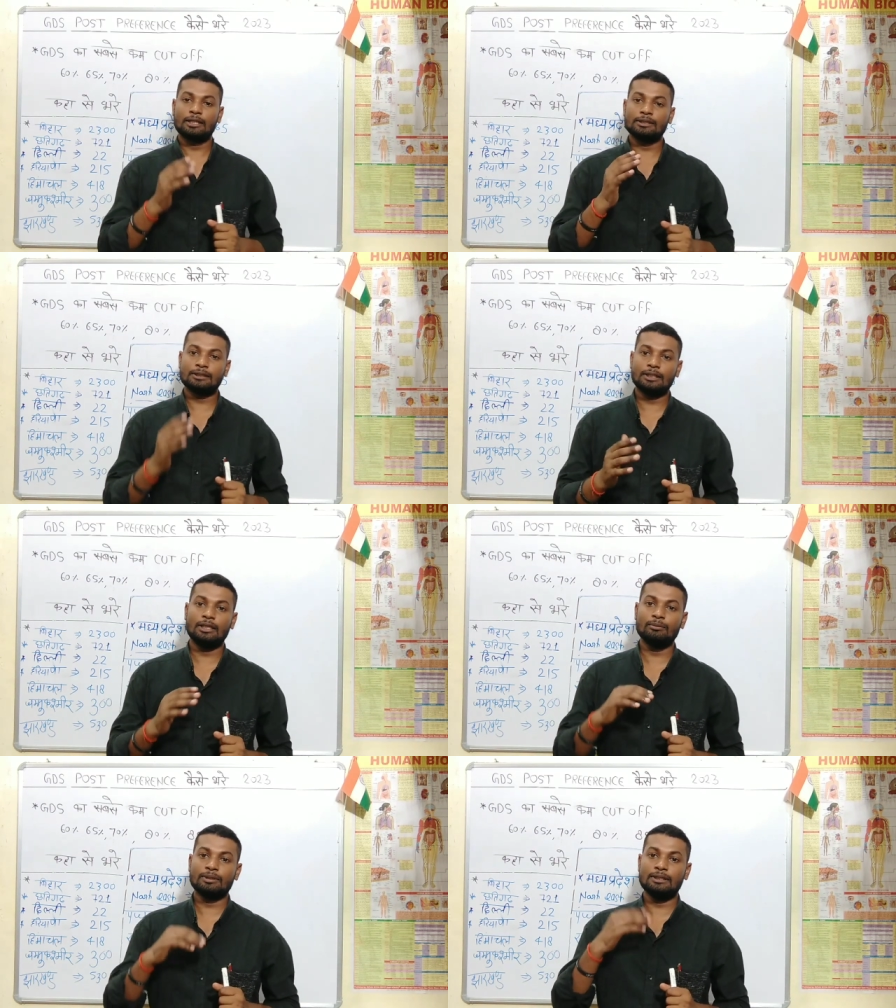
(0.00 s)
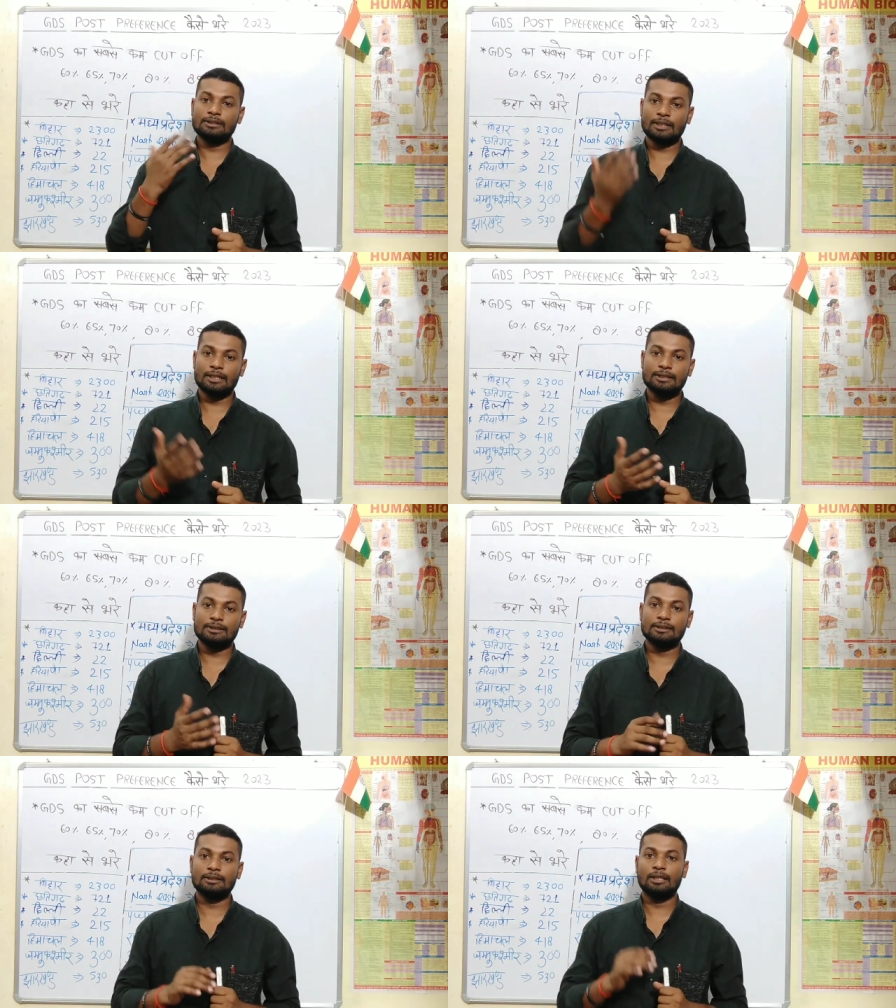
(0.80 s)
कि सर हम किस राज्य
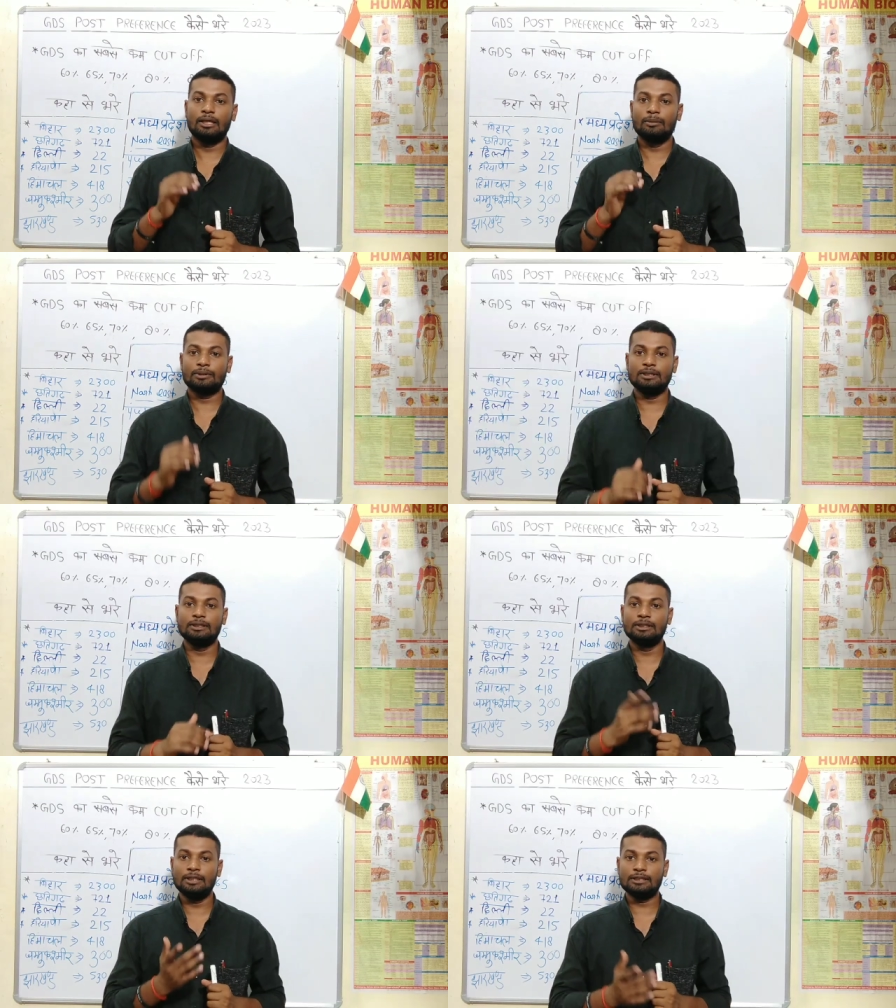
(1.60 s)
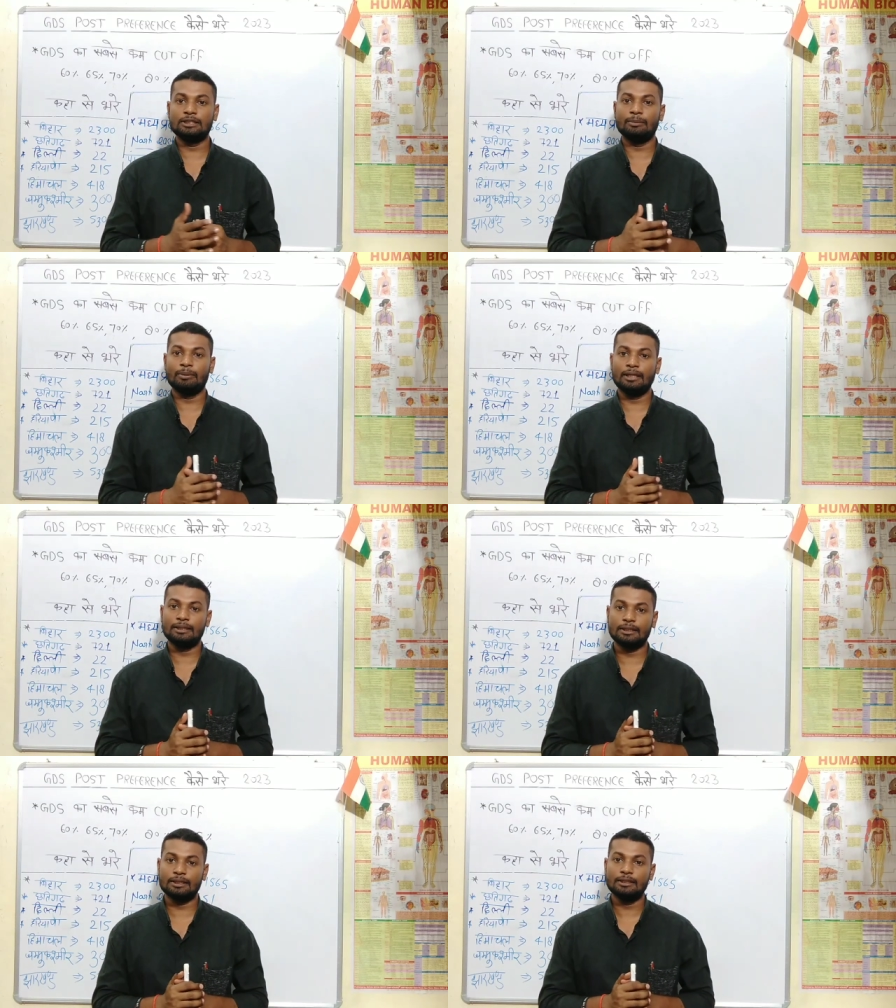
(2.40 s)
से हम किस ज़िले से अप्लाई
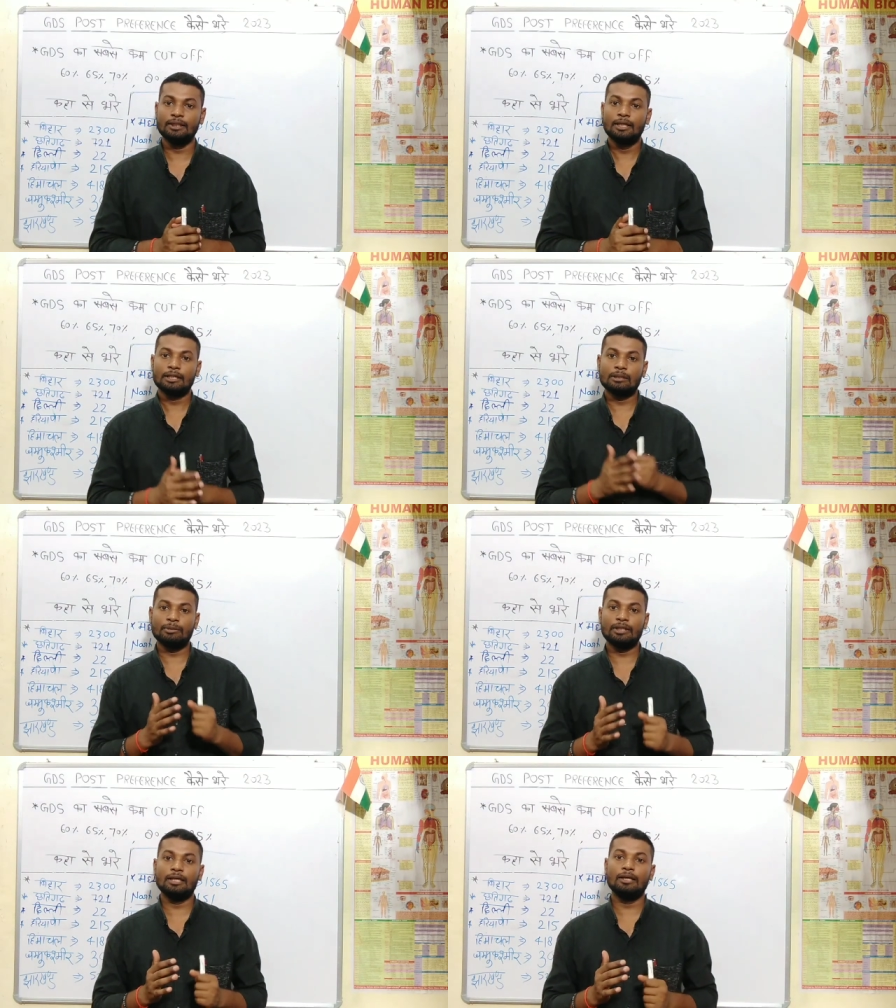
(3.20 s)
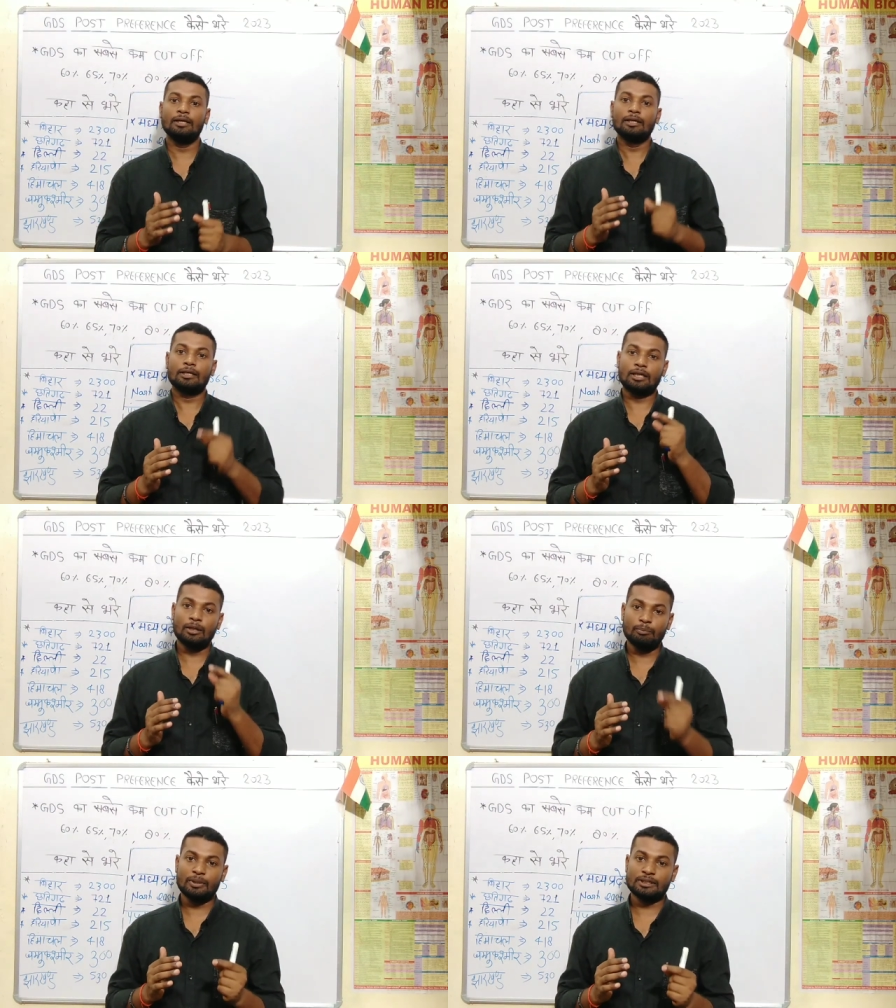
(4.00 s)
करें कि मेरा
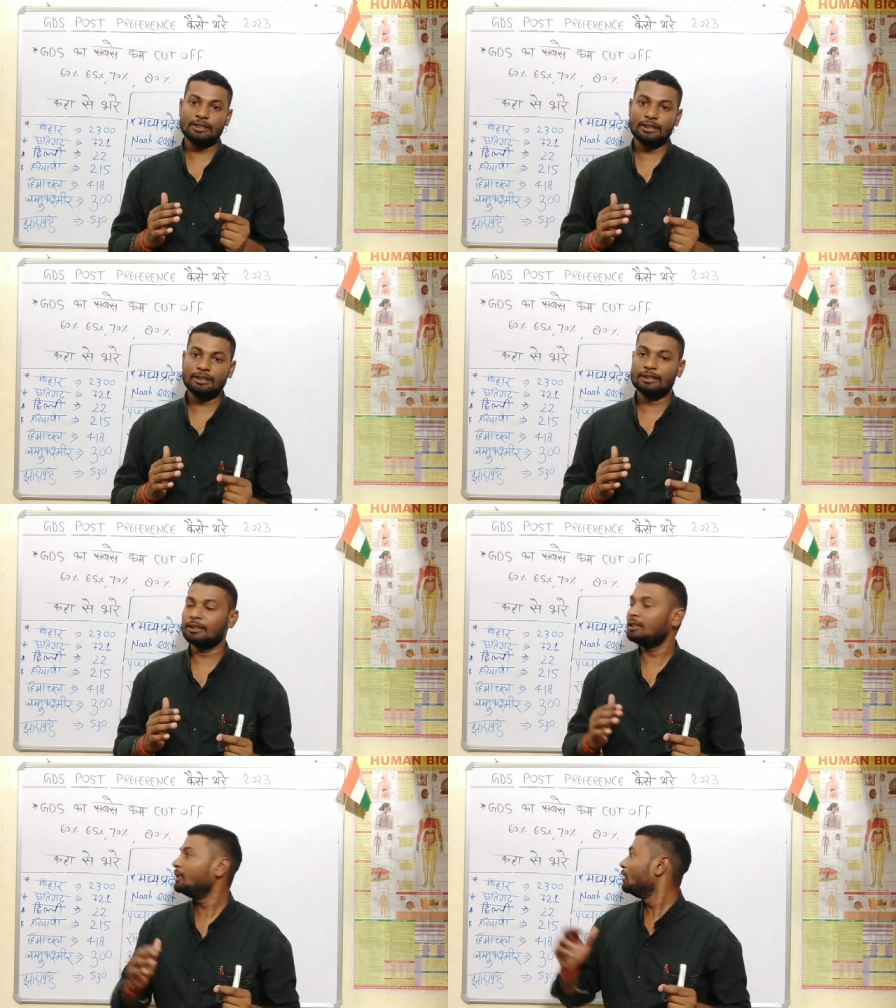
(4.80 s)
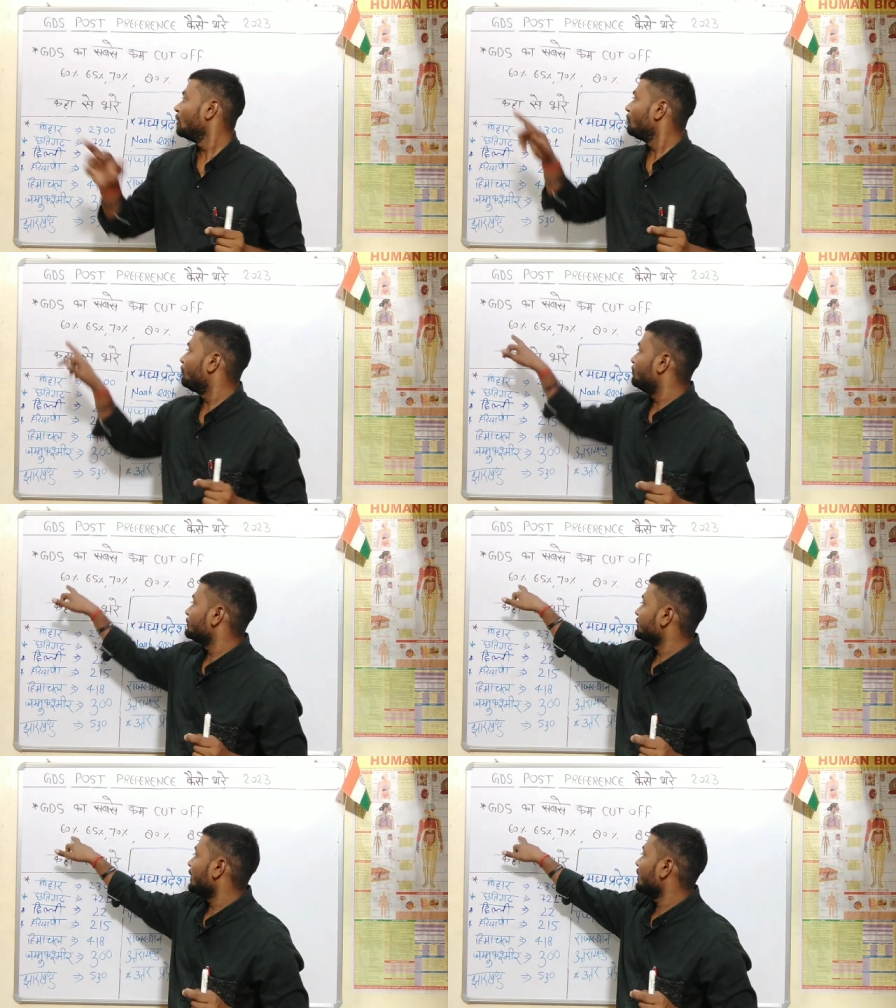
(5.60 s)
कम परसेंटेज है
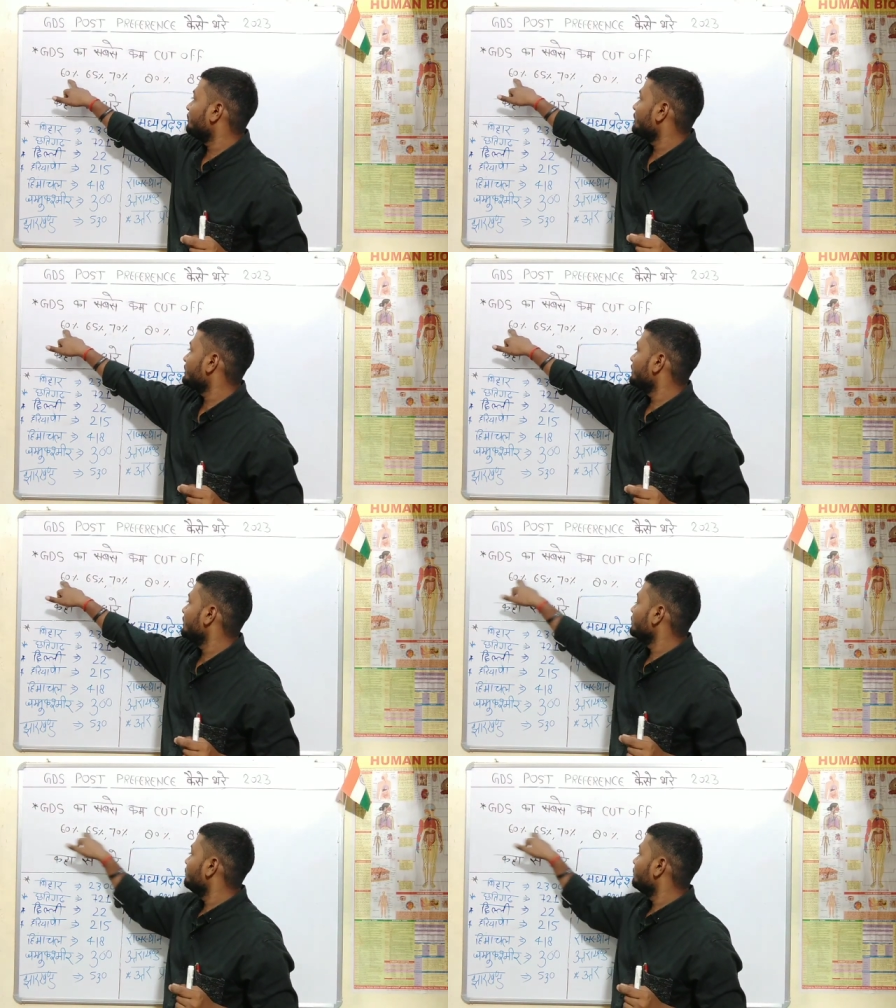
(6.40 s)
साठ परसेंट